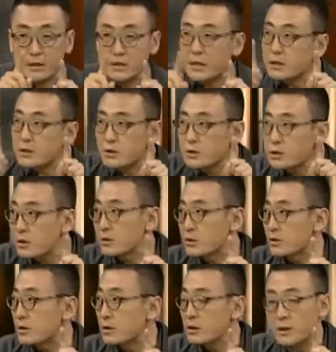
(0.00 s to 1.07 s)
且现实政
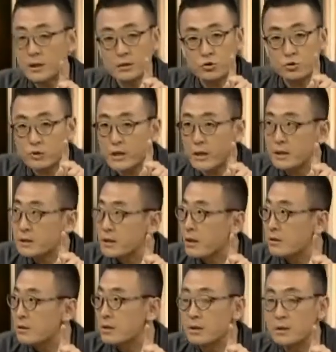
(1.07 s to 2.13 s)
治也出现了这
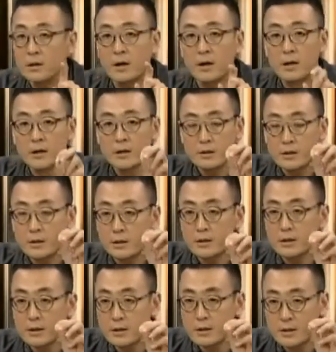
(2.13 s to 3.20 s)
样的一个一
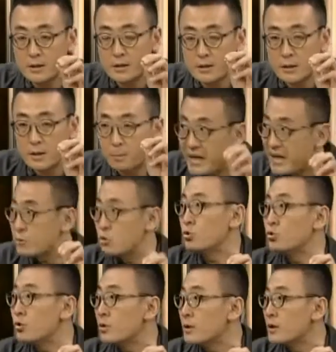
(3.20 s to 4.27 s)
个一个一个变
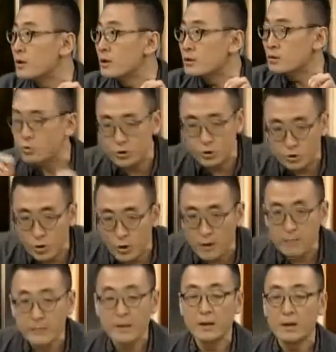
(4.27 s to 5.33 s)
局，就是
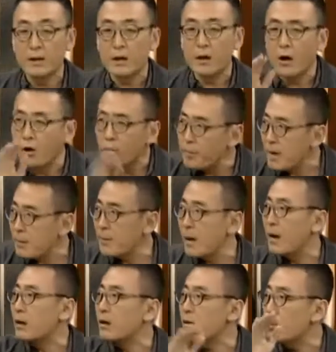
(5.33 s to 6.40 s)
说，奥巴
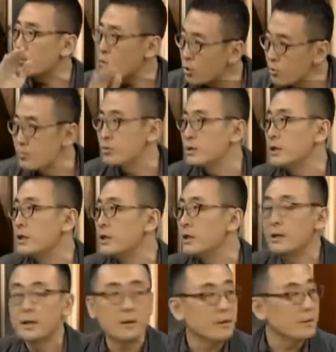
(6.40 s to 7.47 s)
马和罗姆
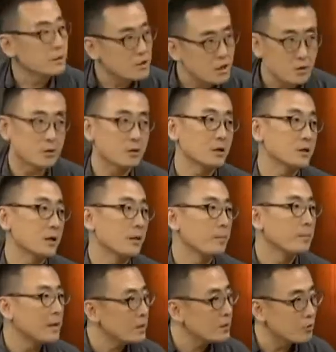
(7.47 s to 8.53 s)
尼政策上
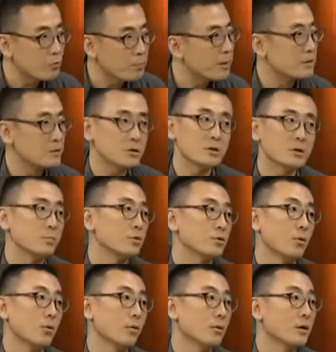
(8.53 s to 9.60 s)
没有本质的不
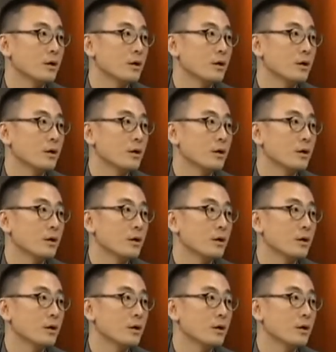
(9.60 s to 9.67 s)
同，